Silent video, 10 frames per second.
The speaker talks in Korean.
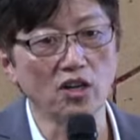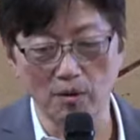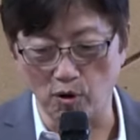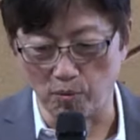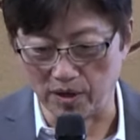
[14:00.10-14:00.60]

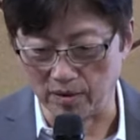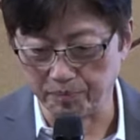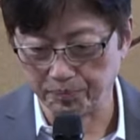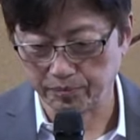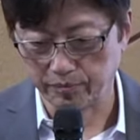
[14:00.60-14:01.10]
법이
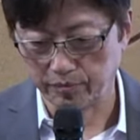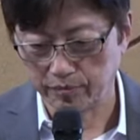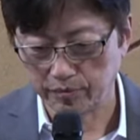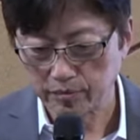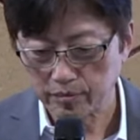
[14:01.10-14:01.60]

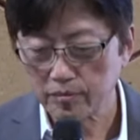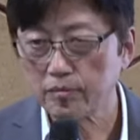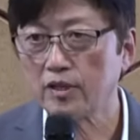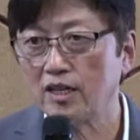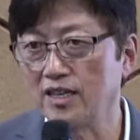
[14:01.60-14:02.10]

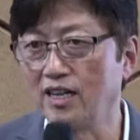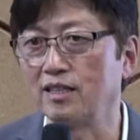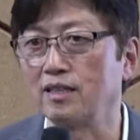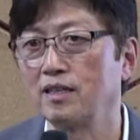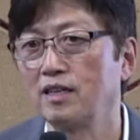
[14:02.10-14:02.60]
이란
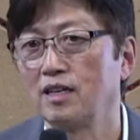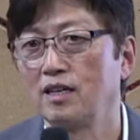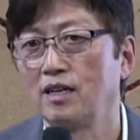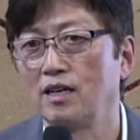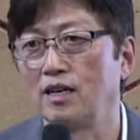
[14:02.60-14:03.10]

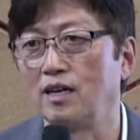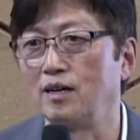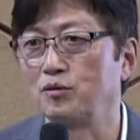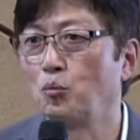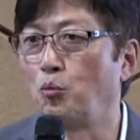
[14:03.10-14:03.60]
어, 아,
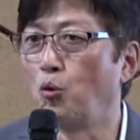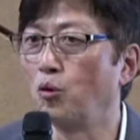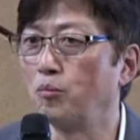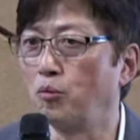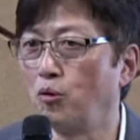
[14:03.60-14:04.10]
또 뭐,
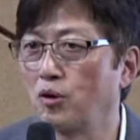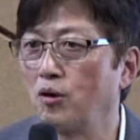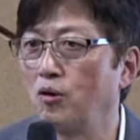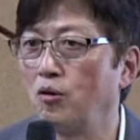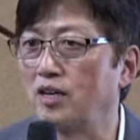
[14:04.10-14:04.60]

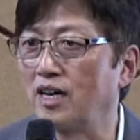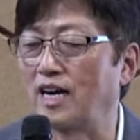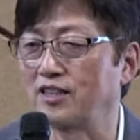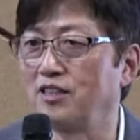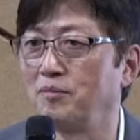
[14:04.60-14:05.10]
뭐랑
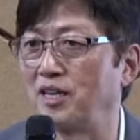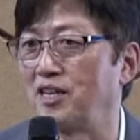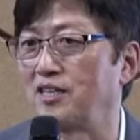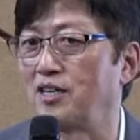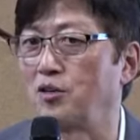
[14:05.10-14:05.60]
같은
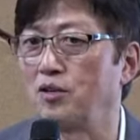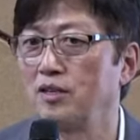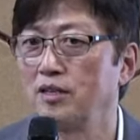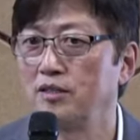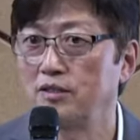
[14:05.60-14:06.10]
말일까요?
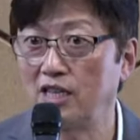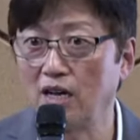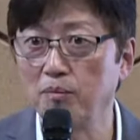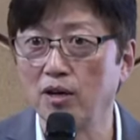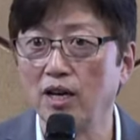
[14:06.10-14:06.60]

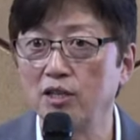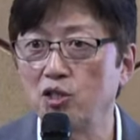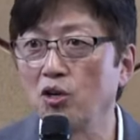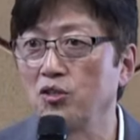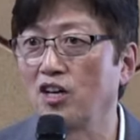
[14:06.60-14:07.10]
생명의
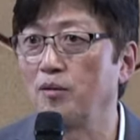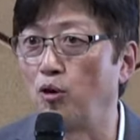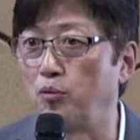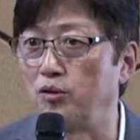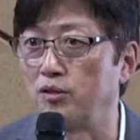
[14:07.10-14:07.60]
성령의
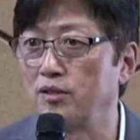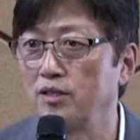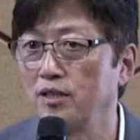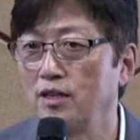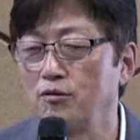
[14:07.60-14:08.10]
법은
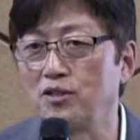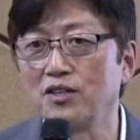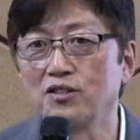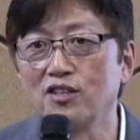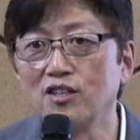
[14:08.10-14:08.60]
우리가
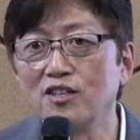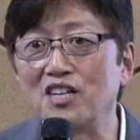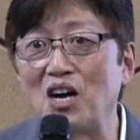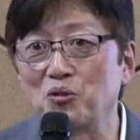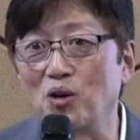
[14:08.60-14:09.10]
늘
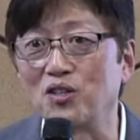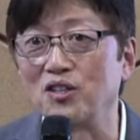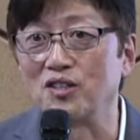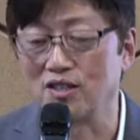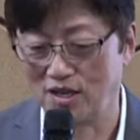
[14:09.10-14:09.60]
강조하는
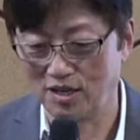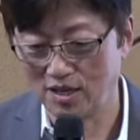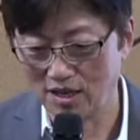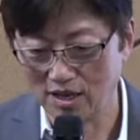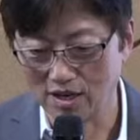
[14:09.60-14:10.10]

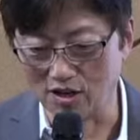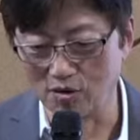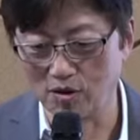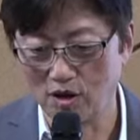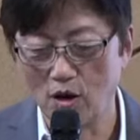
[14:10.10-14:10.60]
그런
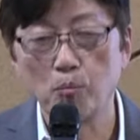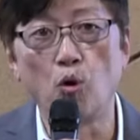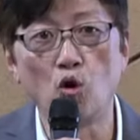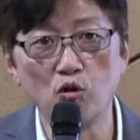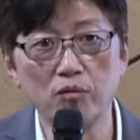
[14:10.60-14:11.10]

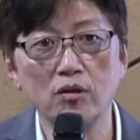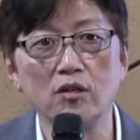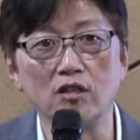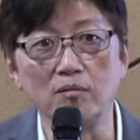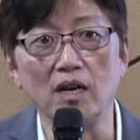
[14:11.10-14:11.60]
복음을
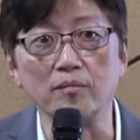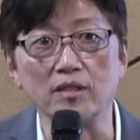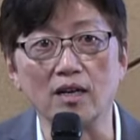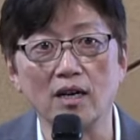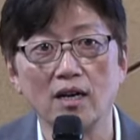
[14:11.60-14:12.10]

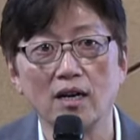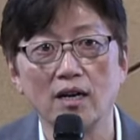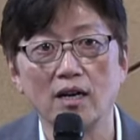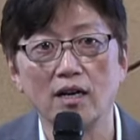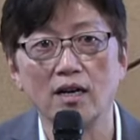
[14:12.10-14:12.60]
의미합니다.
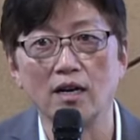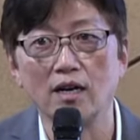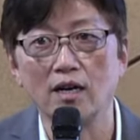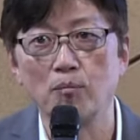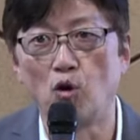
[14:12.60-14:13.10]

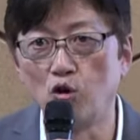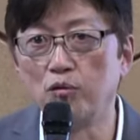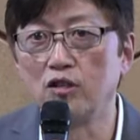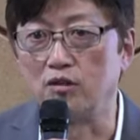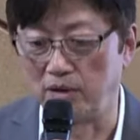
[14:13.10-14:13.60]
복음을
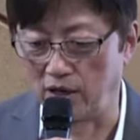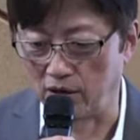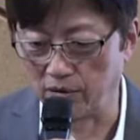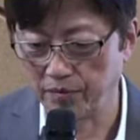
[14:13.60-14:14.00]
의미해요.